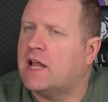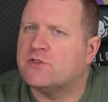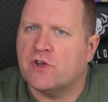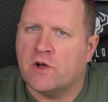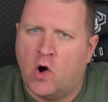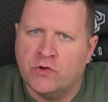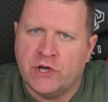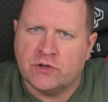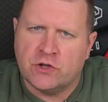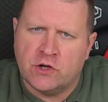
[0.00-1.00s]
Dlaczego on
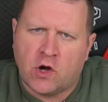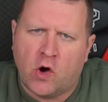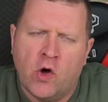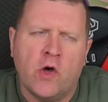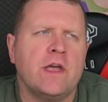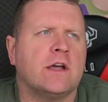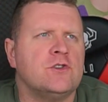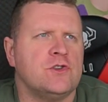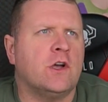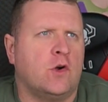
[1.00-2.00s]
je tylko
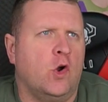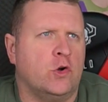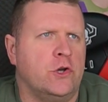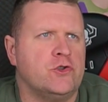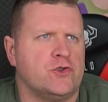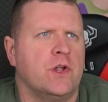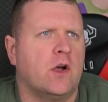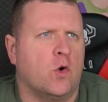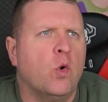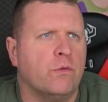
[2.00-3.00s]
jakieś
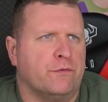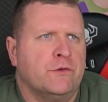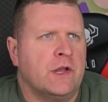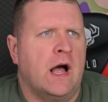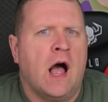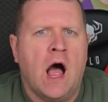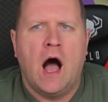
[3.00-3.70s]
ekologiczne gówna?